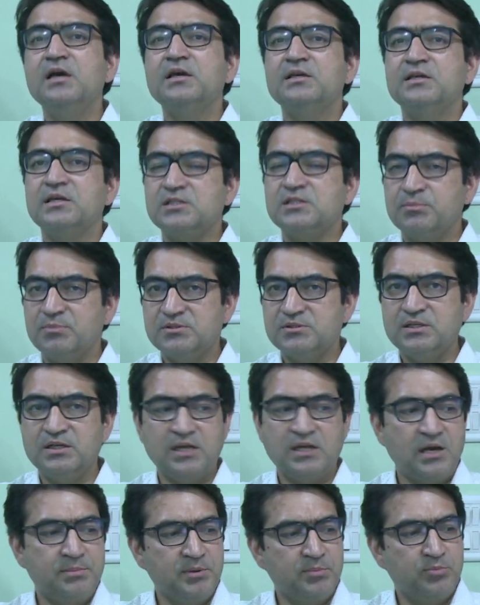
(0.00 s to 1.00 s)
या समस्या
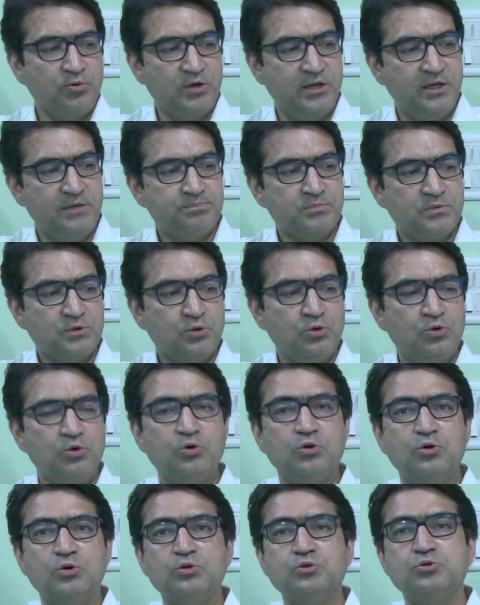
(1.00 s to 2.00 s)
ना भी बोलें तो
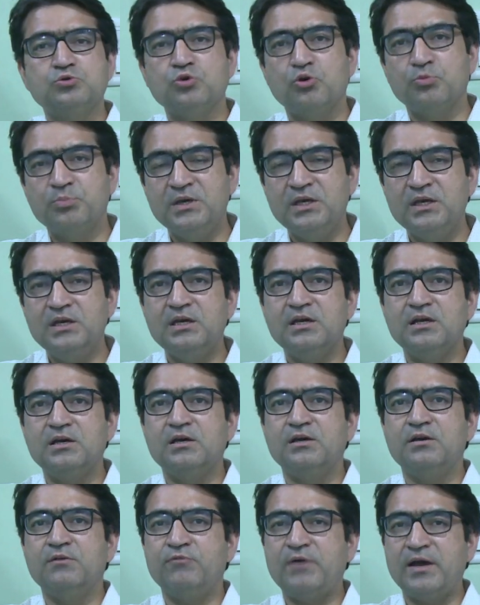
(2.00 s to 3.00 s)
जो भी
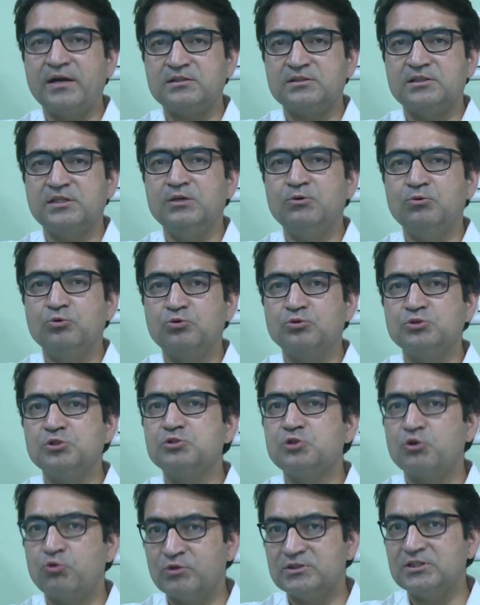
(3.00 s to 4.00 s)
इफ़ेक्ट थे उनको जो
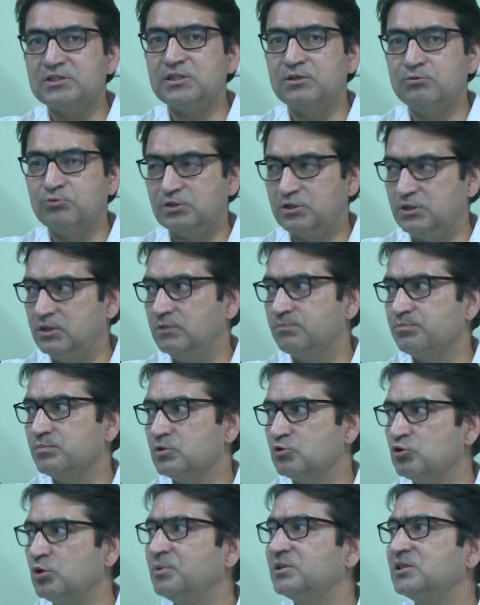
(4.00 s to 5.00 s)
ज़रूरतें थे उनकी
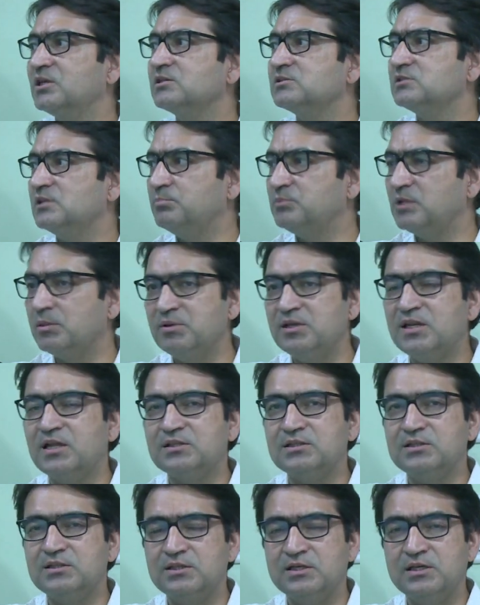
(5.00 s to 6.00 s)
जो अभी तक सब दबी
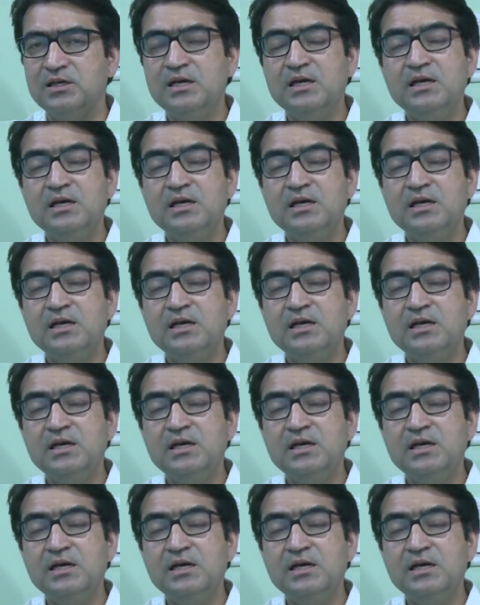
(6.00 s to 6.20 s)
रहती थी